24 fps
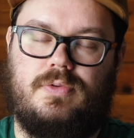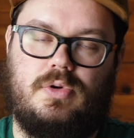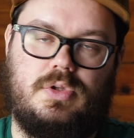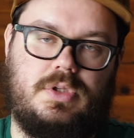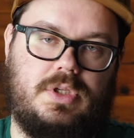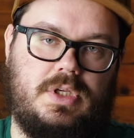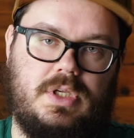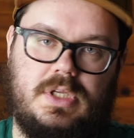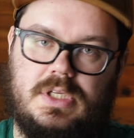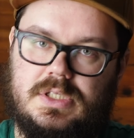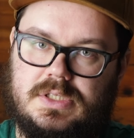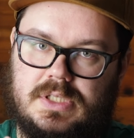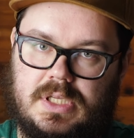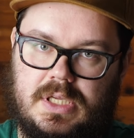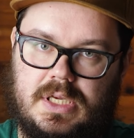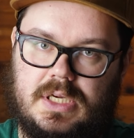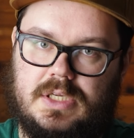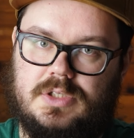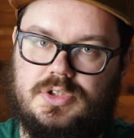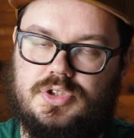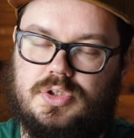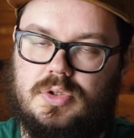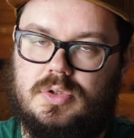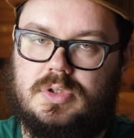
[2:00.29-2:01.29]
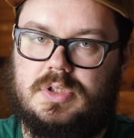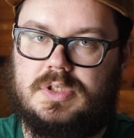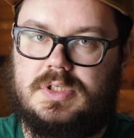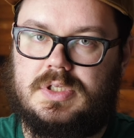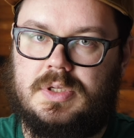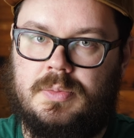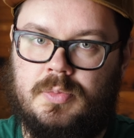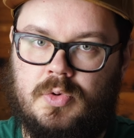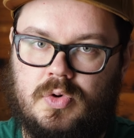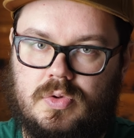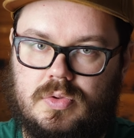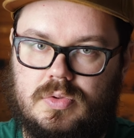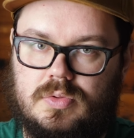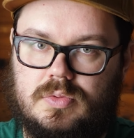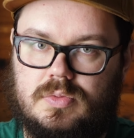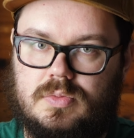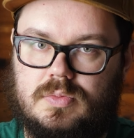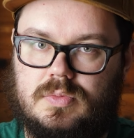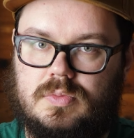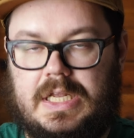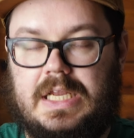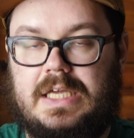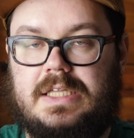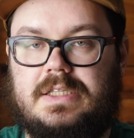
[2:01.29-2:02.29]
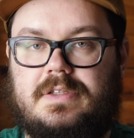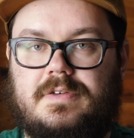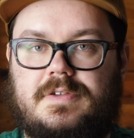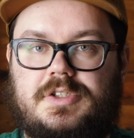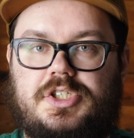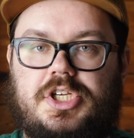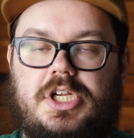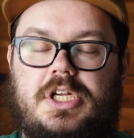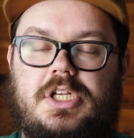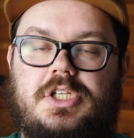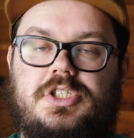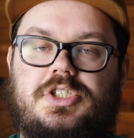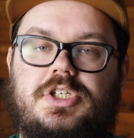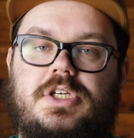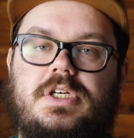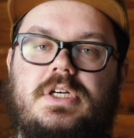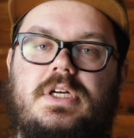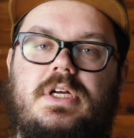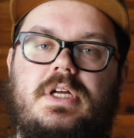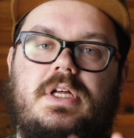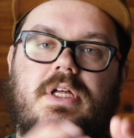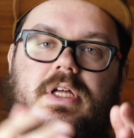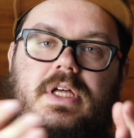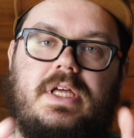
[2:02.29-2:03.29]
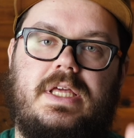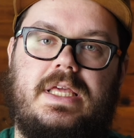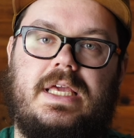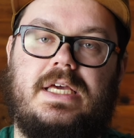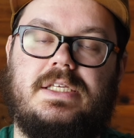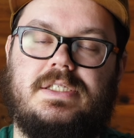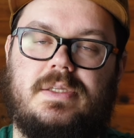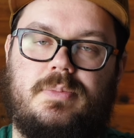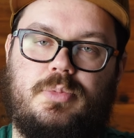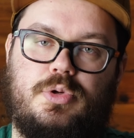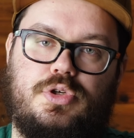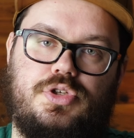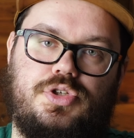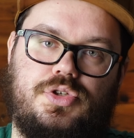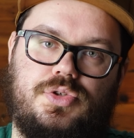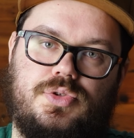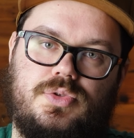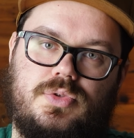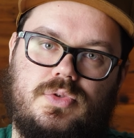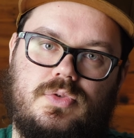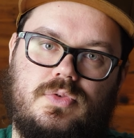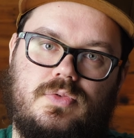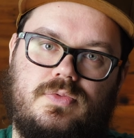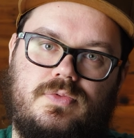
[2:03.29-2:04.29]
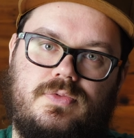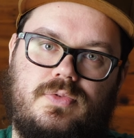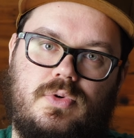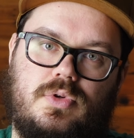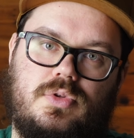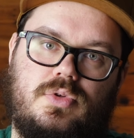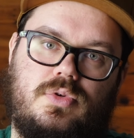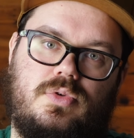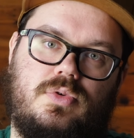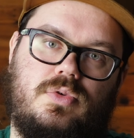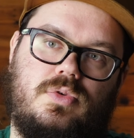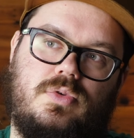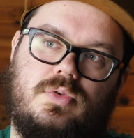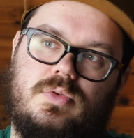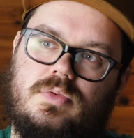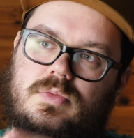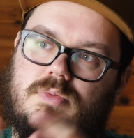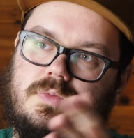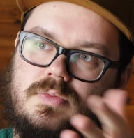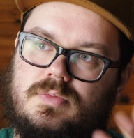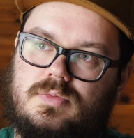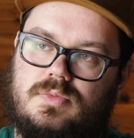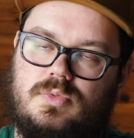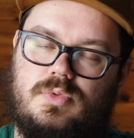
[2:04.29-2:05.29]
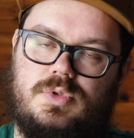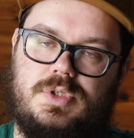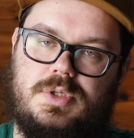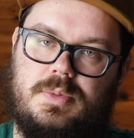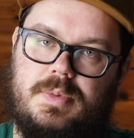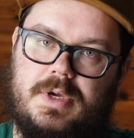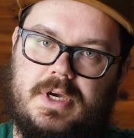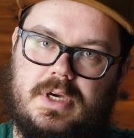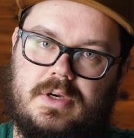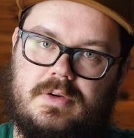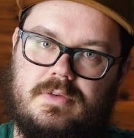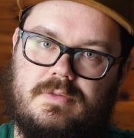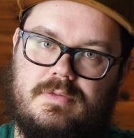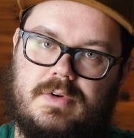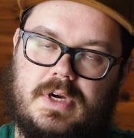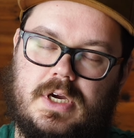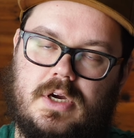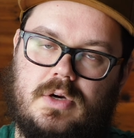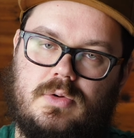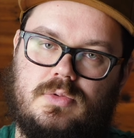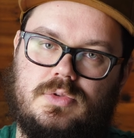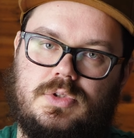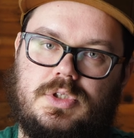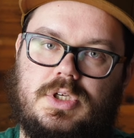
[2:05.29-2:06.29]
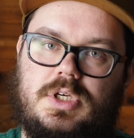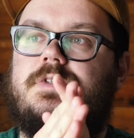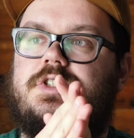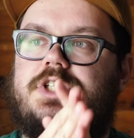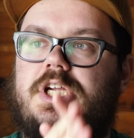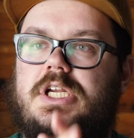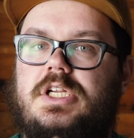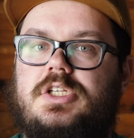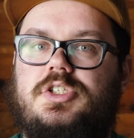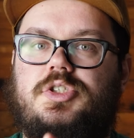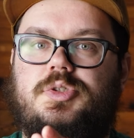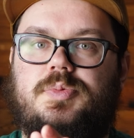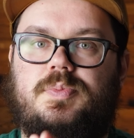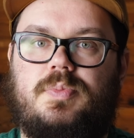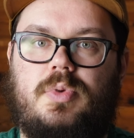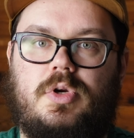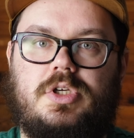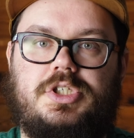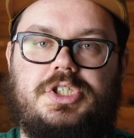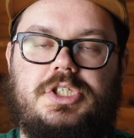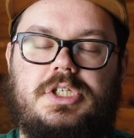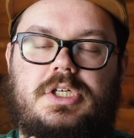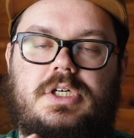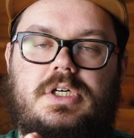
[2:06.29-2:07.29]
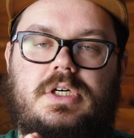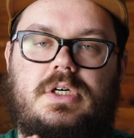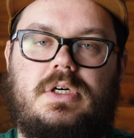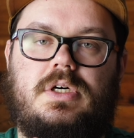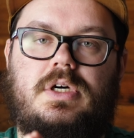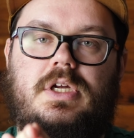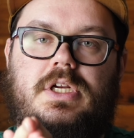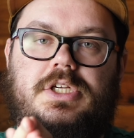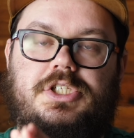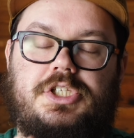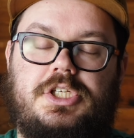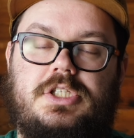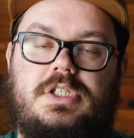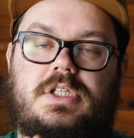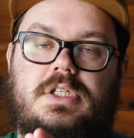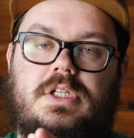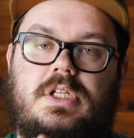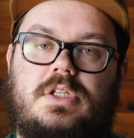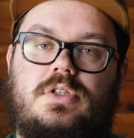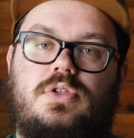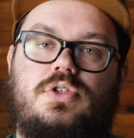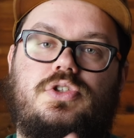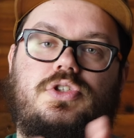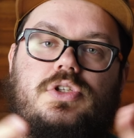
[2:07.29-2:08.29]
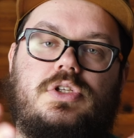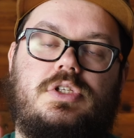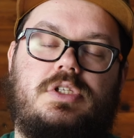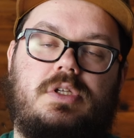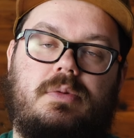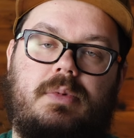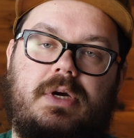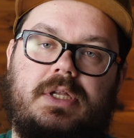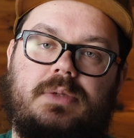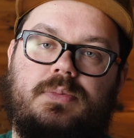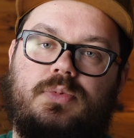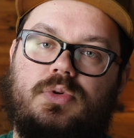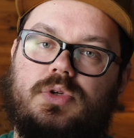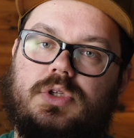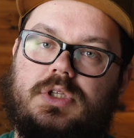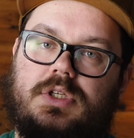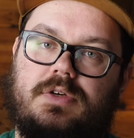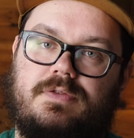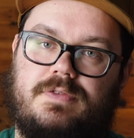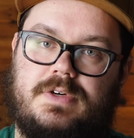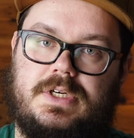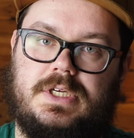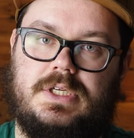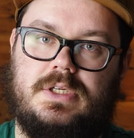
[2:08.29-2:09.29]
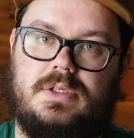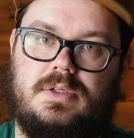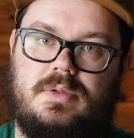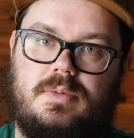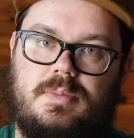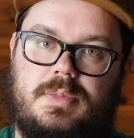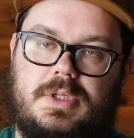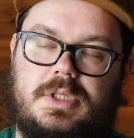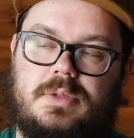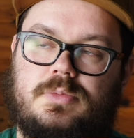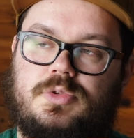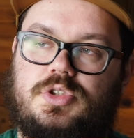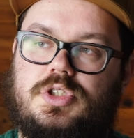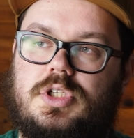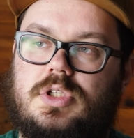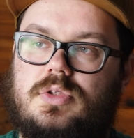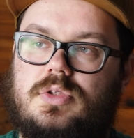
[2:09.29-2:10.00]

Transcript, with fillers: фотки. Если я что-то сниму для этого челленджа, я запущу фотку у себя в аккаунте. Челлендж больше рассчитан на то, что снимать будете вы. Потому